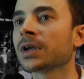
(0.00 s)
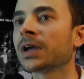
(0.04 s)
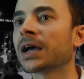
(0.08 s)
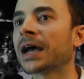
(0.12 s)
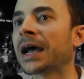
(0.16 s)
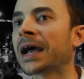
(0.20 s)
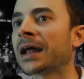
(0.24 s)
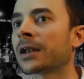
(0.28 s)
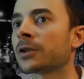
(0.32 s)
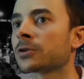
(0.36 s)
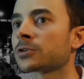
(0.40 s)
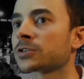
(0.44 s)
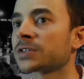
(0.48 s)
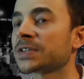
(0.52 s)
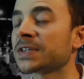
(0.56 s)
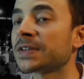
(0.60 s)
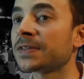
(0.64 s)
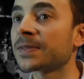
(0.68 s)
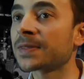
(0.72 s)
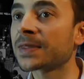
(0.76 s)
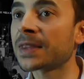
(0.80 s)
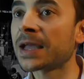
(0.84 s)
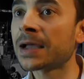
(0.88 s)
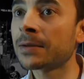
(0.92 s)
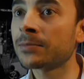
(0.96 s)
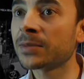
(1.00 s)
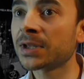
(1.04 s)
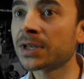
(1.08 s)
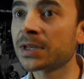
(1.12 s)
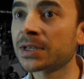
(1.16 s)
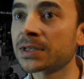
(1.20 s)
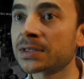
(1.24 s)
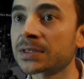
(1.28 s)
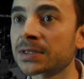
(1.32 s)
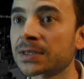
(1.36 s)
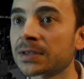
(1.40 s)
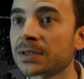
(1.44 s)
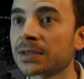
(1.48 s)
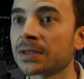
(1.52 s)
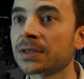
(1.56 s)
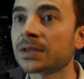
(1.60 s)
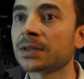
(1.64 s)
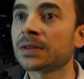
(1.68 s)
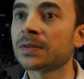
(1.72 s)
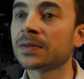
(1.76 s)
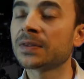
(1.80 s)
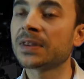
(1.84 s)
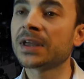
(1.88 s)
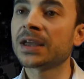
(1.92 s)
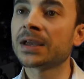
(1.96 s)
a los dictámenes
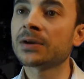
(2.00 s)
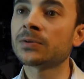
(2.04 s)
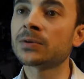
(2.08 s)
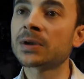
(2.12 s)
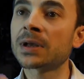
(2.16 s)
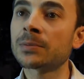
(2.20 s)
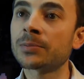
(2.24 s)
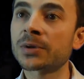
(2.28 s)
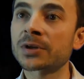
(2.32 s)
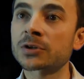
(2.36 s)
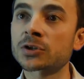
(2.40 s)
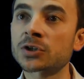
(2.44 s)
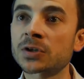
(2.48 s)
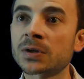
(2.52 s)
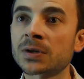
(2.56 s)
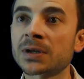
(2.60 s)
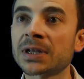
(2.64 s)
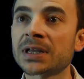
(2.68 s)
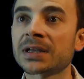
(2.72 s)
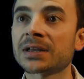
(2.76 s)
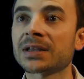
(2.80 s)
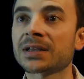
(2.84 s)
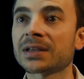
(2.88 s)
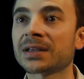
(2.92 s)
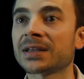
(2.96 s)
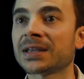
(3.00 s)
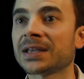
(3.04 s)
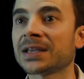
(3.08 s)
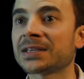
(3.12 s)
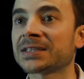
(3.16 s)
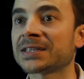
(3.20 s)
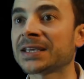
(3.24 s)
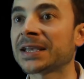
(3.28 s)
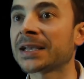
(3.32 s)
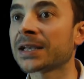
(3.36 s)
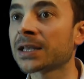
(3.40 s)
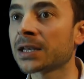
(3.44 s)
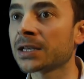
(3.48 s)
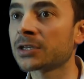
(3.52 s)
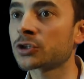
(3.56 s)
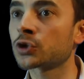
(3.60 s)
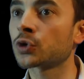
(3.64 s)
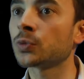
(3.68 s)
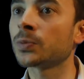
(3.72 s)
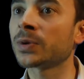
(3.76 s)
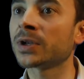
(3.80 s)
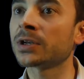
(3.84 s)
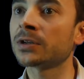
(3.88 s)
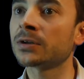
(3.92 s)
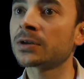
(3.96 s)
de una persona que se cree
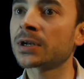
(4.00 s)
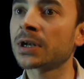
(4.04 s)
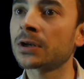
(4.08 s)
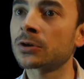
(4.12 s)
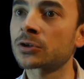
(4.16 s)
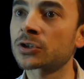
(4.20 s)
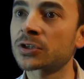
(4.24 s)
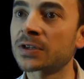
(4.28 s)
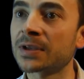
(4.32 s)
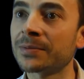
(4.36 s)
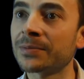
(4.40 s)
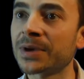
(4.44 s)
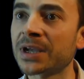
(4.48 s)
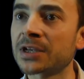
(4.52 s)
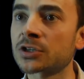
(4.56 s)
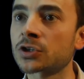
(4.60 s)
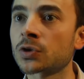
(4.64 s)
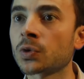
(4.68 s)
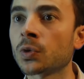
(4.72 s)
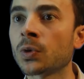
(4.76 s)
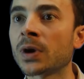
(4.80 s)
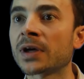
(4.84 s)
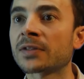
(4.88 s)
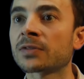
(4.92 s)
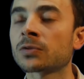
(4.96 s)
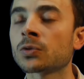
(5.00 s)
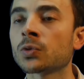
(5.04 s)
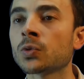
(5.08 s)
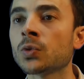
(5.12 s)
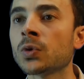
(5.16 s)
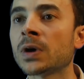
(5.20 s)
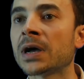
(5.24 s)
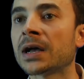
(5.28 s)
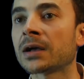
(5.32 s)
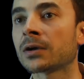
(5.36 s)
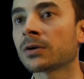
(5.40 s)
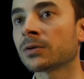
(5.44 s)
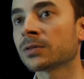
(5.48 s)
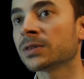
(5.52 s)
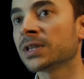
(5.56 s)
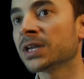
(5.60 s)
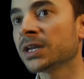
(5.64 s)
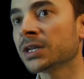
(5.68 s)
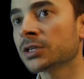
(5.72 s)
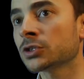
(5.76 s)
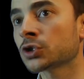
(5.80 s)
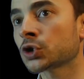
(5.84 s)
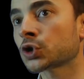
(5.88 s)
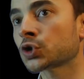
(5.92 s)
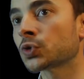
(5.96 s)
superior a los demás o actúa con
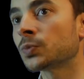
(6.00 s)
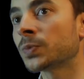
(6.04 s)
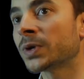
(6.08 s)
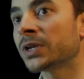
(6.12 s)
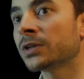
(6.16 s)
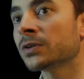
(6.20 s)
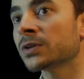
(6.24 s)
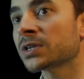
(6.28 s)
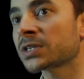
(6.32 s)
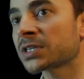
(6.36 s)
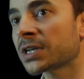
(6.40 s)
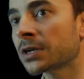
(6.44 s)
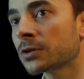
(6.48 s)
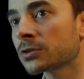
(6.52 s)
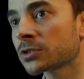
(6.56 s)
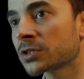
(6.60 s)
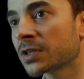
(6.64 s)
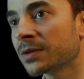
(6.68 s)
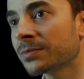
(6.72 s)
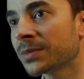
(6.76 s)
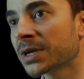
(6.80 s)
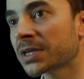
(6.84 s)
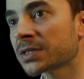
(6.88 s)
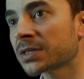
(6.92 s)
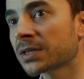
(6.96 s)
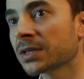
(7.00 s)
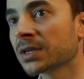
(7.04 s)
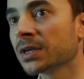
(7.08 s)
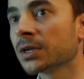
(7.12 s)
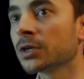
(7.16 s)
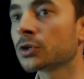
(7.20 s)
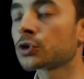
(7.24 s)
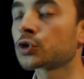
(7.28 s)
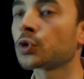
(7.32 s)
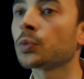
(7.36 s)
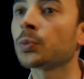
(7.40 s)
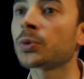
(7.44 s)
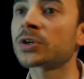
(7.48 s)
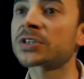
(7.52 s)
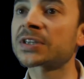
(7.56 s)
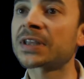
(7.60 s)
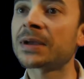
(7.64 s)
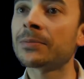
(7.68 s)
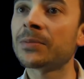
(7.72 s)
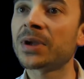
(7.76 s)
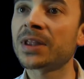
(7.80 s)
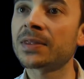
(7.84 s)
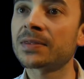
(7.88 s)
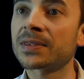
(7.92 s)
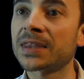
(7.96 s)
derechos superiores a los demás,
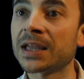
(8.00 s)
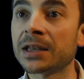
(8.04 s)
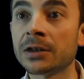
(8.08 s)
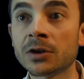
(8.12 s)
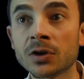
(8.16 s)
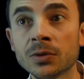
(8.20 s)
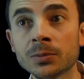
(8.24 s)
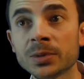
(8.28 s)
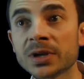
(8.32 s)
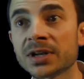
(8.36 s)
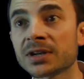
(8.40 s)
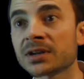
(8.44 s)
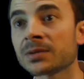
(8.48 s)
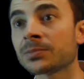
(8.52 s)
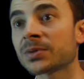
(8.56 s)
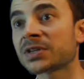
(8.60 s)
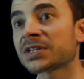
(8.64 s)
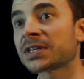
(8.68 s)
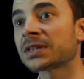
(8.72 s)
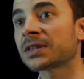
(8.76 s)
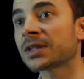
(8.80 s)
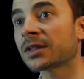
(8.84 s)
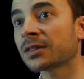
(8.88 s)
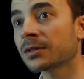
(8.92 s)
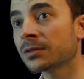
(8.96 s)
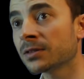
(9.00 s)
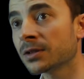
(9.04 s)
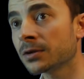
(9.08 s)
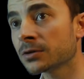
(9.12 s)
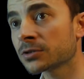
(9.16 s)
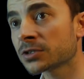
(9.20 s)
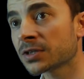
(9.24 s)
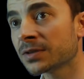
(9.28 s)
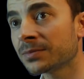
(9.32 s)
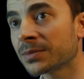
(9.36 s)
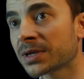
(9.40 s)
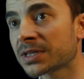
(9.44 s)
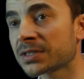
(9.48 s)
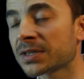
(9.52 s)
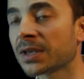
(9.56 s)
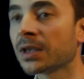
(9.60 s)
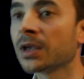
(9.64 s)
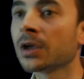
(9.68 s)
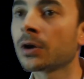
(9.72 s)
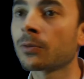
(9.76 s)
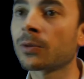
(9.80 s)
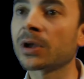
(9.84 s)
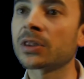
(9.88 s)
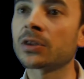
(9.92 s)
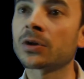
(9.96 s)
supuestamente en nombre y representación de los demás,
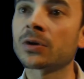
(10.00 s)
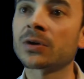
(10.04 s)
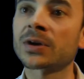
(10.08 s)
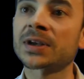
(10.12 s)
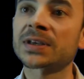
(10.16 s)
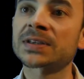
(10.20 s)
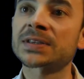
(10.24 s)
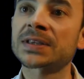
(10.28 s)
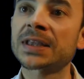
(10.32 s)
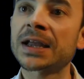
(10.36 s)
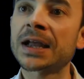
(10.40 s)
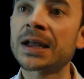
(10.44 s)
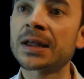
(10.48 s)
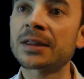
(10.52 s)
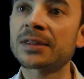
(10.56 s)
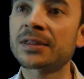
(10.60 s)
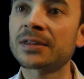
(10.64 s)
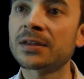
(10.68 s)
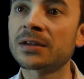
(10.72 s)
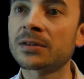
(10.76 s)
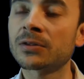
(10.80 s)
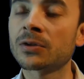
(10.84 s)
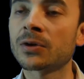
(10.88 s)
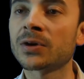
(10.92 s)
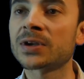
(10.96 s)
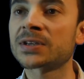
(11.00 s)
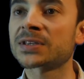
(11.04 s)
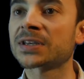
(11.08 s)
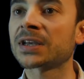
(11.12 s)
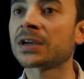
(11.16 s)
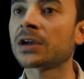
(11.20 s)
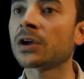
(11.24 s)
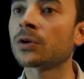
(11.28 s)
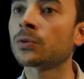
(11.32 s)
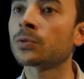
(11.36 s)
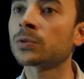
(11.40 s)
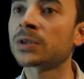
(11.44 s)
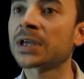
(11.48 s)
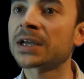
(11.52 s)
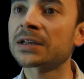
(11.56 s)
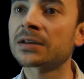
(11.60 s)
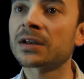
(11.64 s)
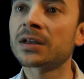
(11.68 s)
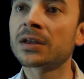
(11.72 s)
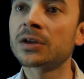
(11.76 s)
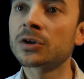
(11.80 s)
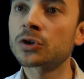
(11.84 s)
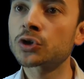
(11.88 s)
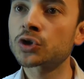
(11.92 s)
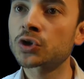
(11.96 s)
cuando lo que está haciendo es ejecutar
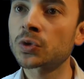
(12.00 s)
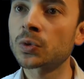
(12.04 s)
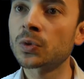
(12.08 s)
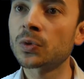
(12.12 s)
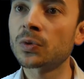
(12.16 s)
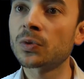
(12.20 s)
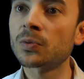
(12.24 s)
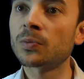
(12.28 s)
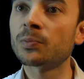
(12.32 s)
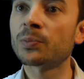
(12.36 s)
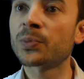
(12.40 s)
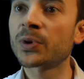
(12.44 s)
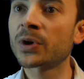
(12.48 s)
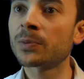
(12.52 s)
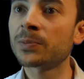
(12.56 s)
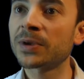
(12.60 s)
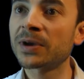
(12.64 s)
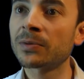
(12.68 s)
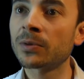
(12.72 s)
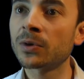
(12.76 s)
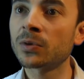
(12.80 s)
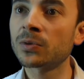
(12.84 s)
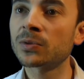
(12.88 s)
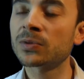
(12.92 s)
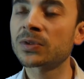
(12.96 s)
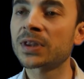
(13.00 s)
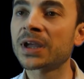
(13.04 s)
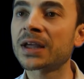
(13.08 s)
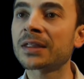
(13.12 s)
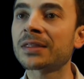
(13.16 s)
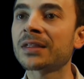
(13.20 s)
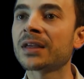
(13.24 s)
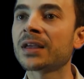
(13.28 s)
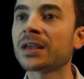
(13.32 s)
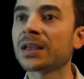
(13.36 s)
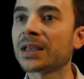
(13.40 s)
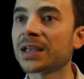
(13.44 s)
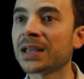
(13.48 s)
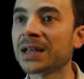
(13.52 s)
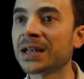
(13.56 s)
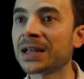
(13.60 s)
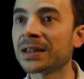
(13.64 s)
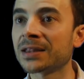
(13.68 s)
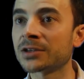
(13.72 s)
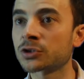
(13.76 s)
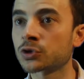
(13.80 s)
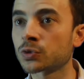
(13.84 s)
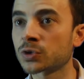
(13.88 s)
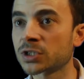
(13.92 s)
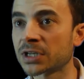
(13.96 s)
su propia voluntad y la
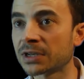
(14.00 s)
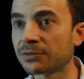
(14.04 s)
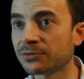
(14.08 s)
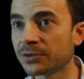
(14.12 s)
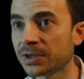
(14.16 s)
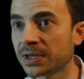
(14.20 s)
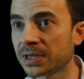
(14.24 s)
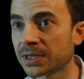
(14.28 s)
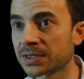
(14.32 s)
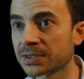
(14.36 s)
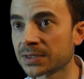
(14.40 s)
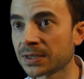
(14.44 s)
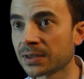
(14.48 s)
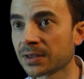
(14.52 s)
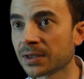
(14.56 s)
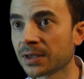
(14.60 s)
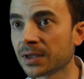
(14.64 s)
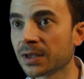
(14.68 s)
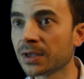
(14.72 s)
de sus afines,